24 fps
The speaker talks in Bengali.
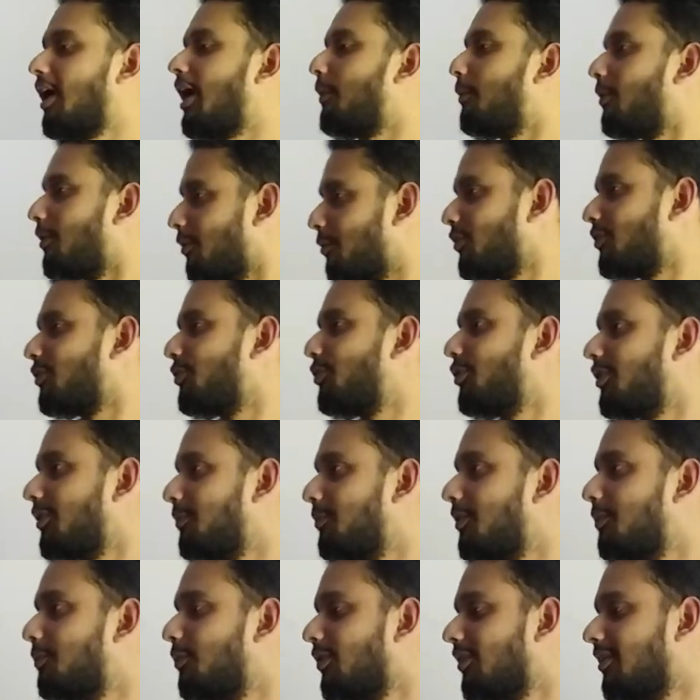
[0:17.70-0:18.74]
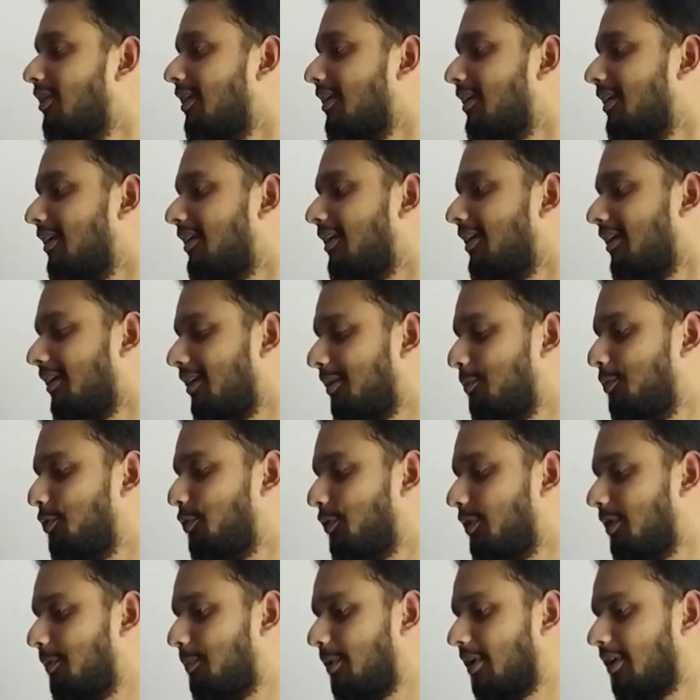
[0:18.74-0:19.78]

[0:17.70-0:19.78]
আমার মতো গরিব রিভিউরদেরকে কে রিভিউ ইউনিট